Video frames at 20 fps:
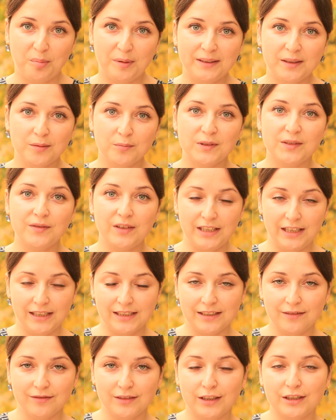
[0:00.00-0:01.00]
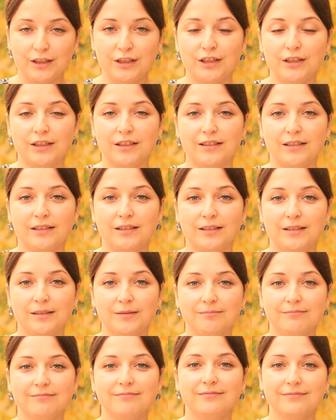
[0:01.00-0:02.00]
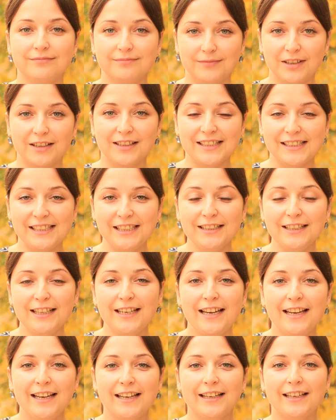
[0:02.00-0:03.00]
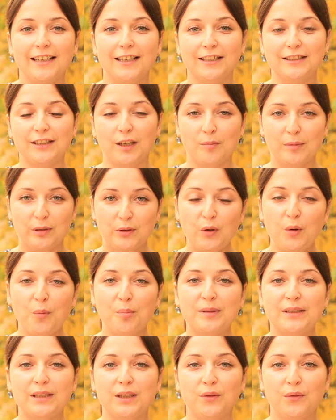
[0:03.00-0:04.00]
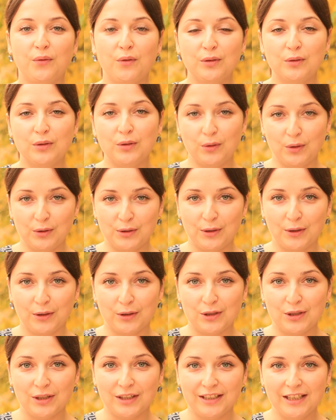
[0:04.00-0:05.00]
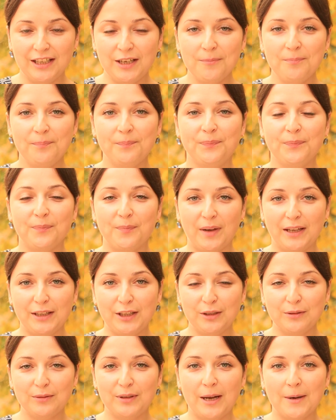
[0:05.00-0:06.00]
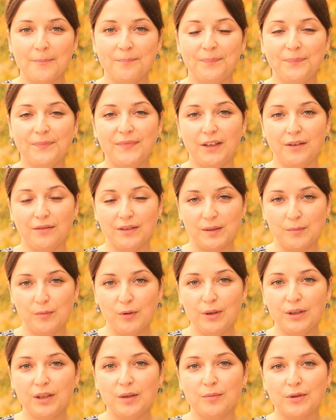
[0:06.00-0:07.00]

Поэтому звоните в наш э, магазин «Электромотор» по телефону 044 530 3 восьмерки.